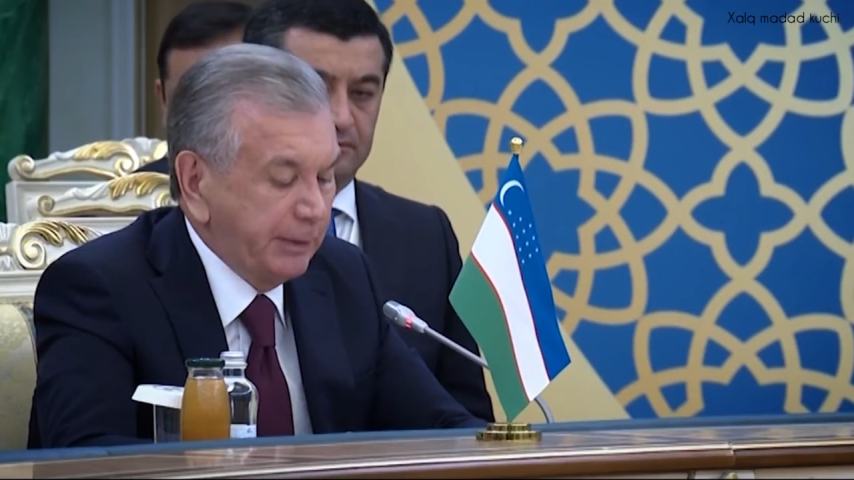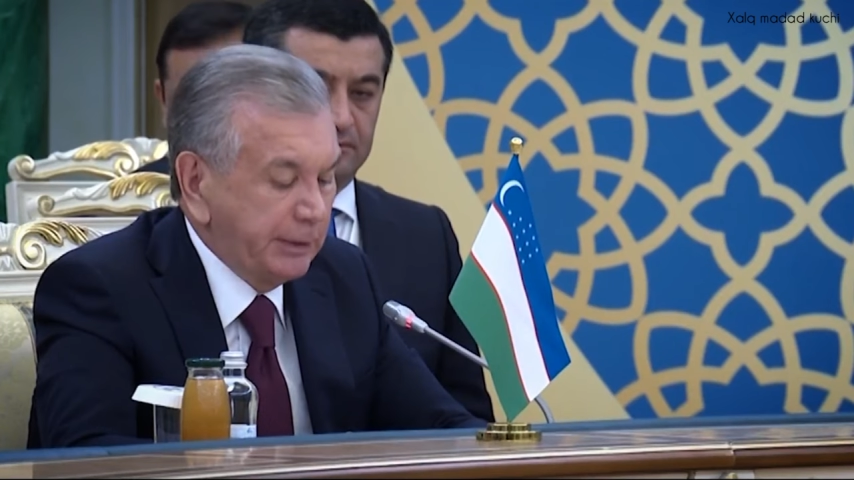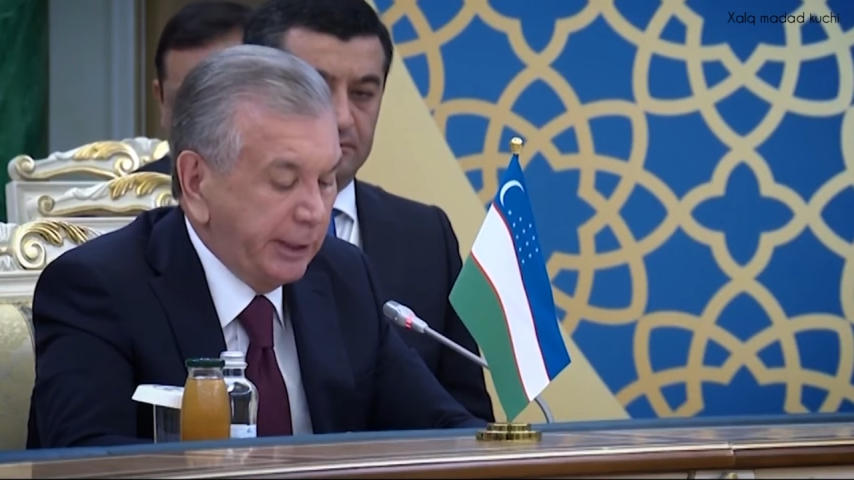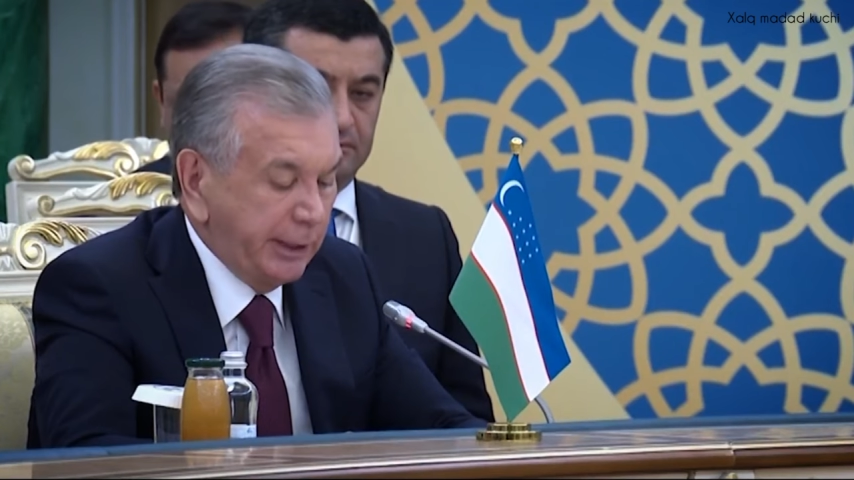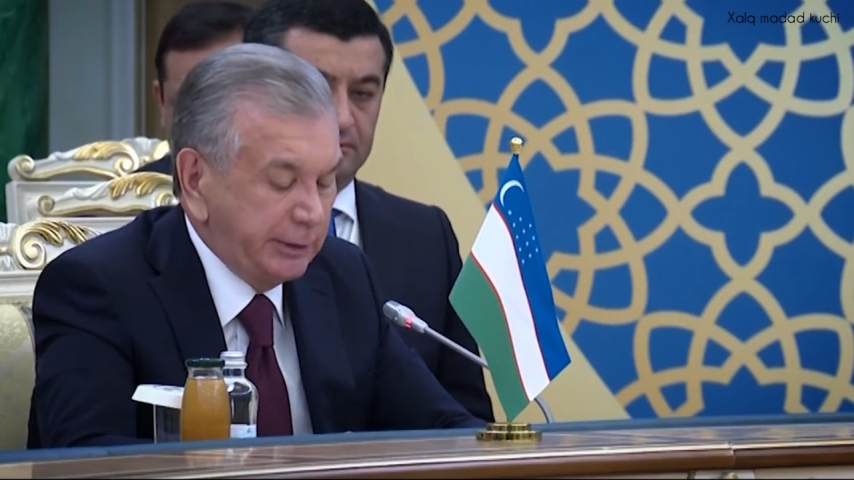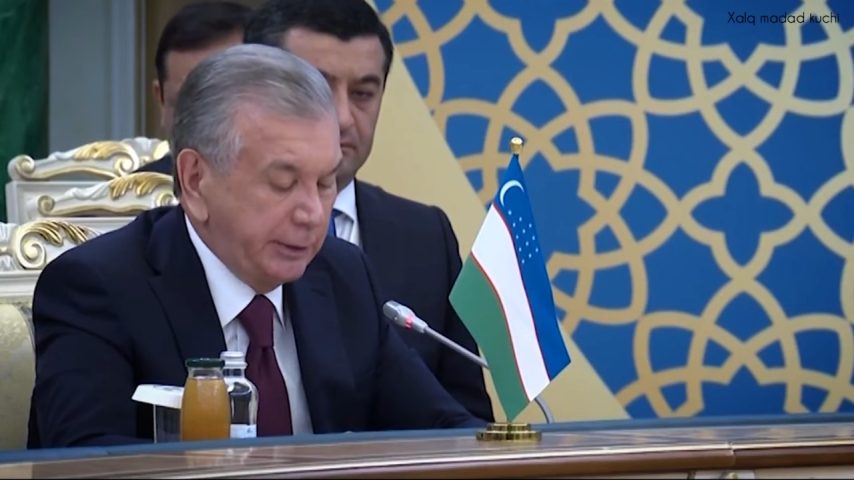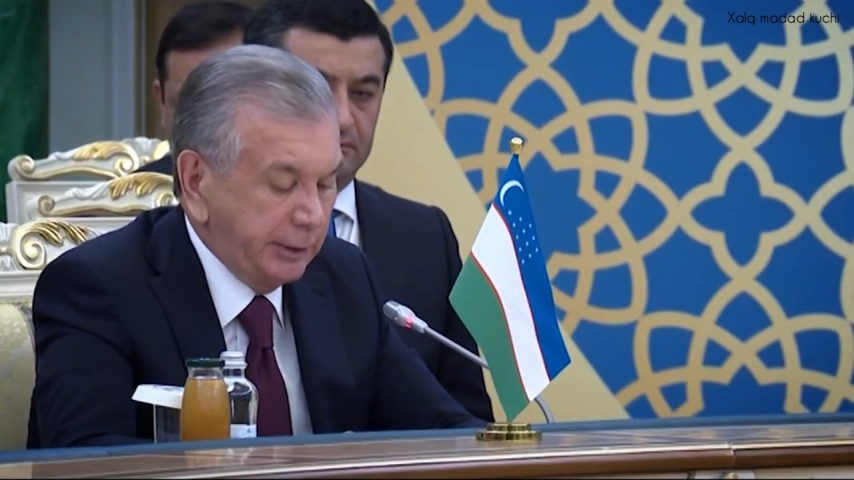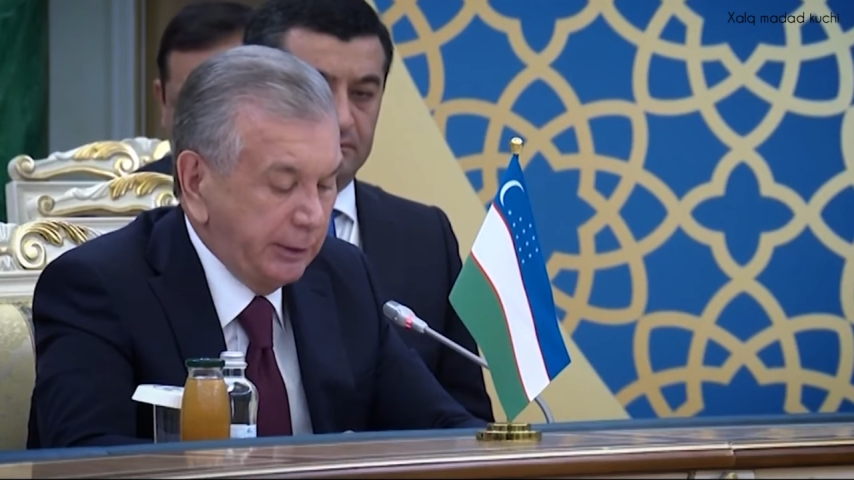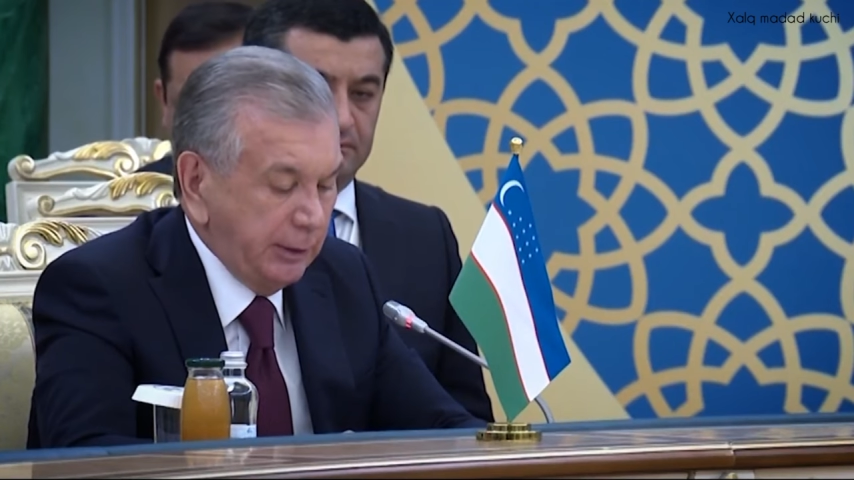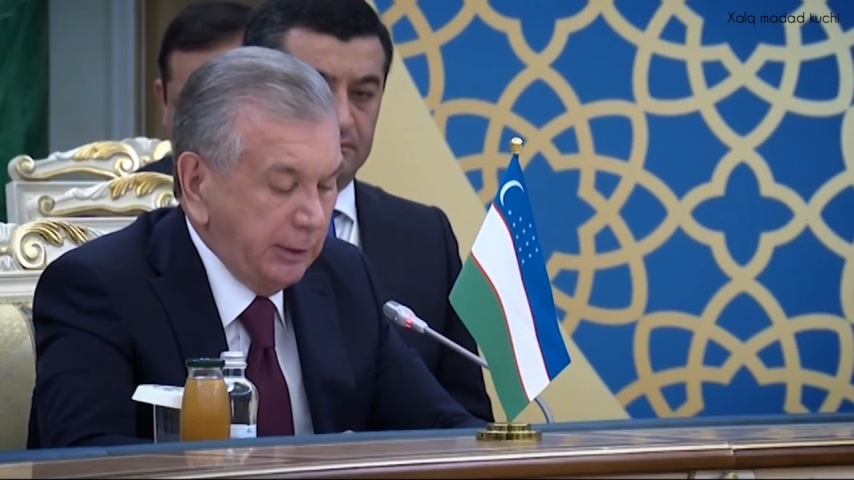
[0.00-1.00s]
Третье
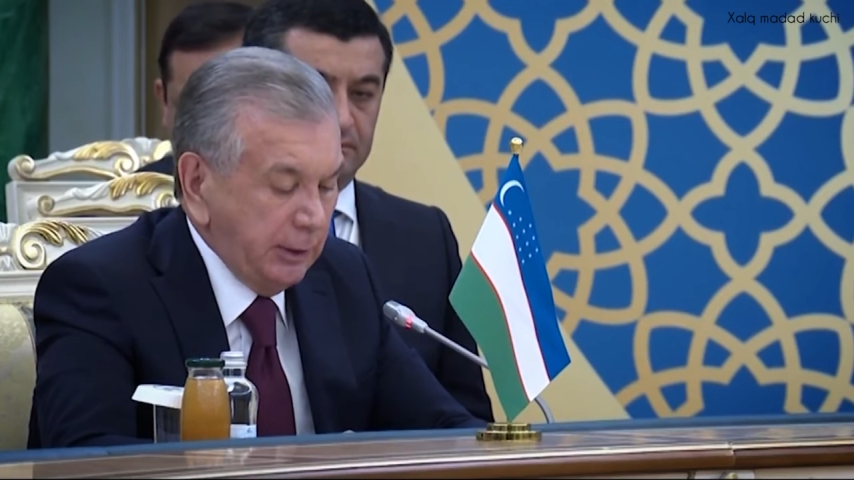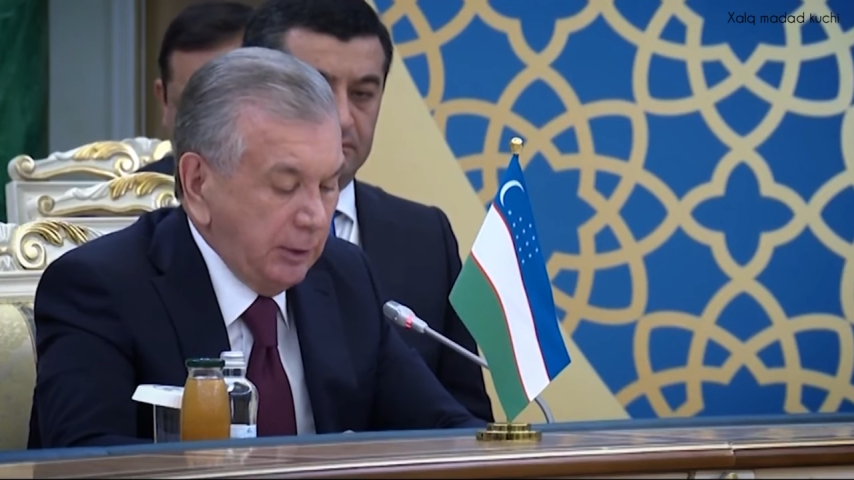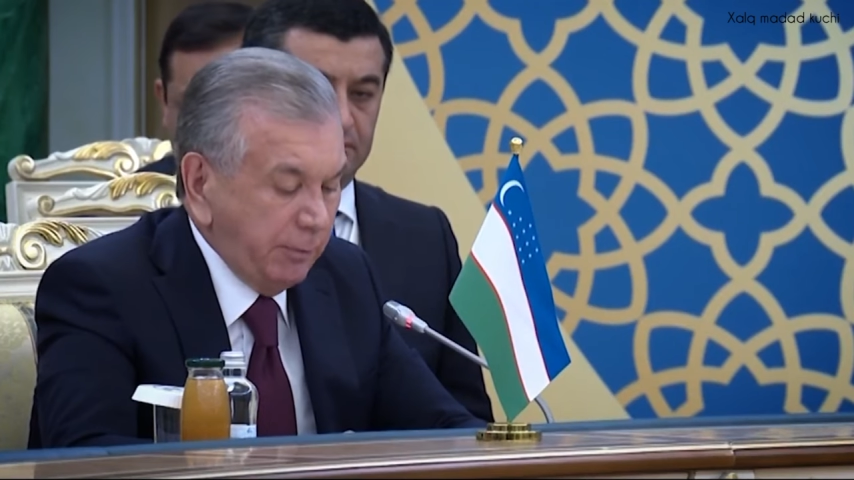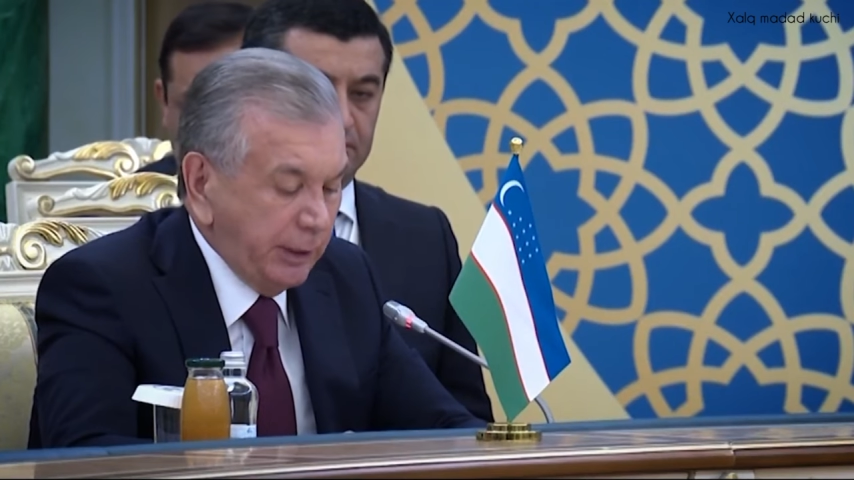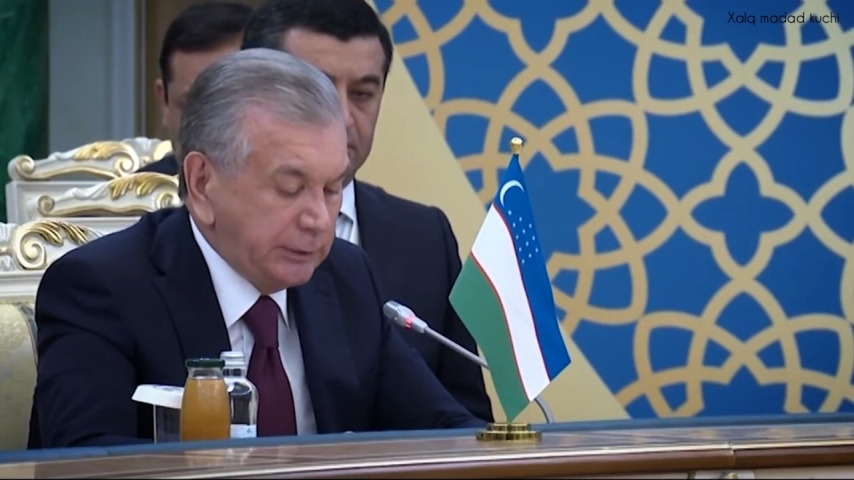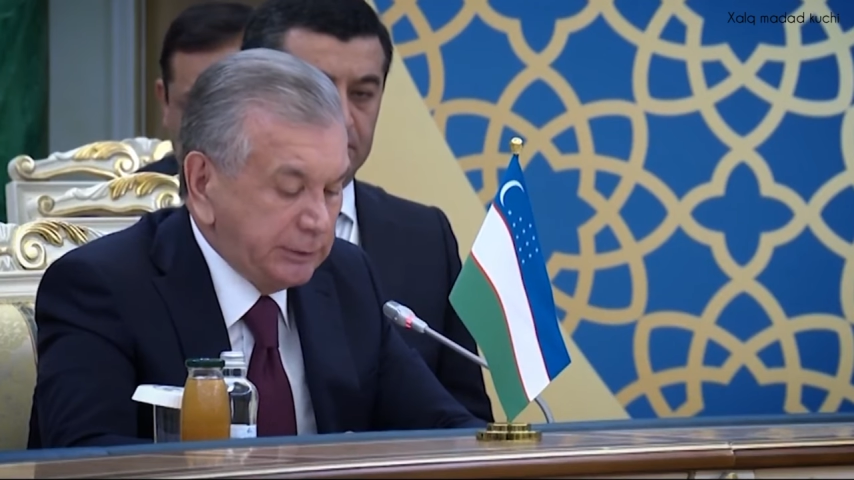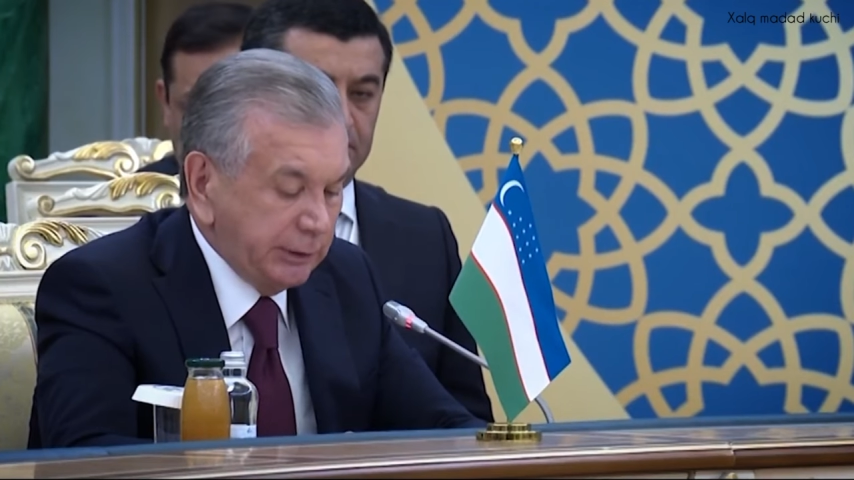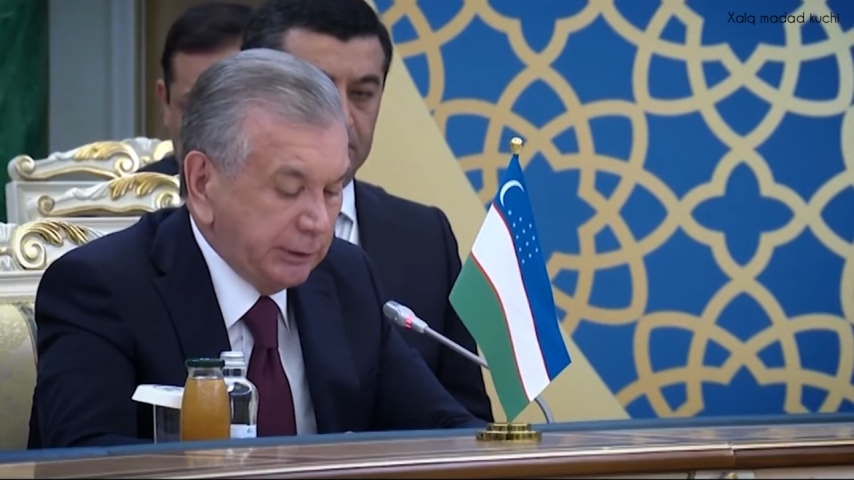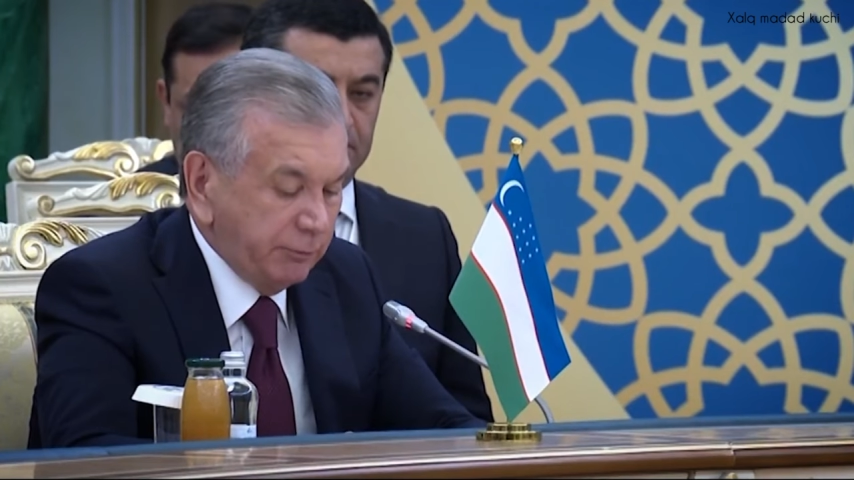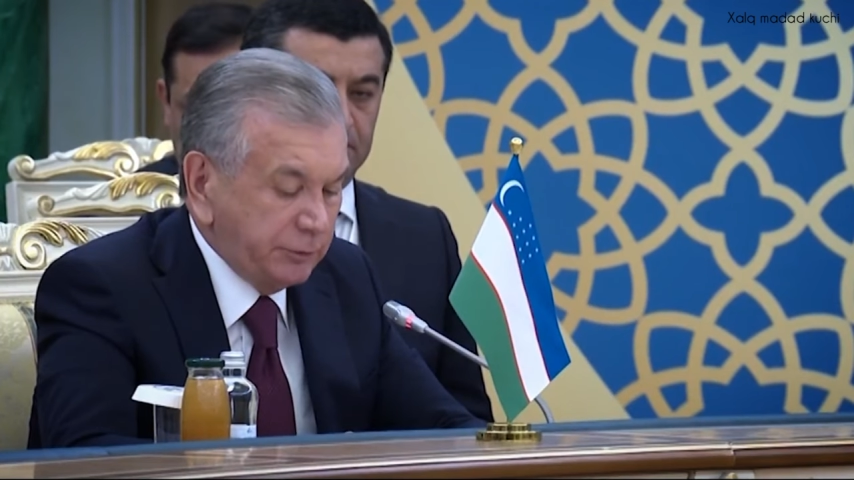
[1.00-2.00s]
по оценкам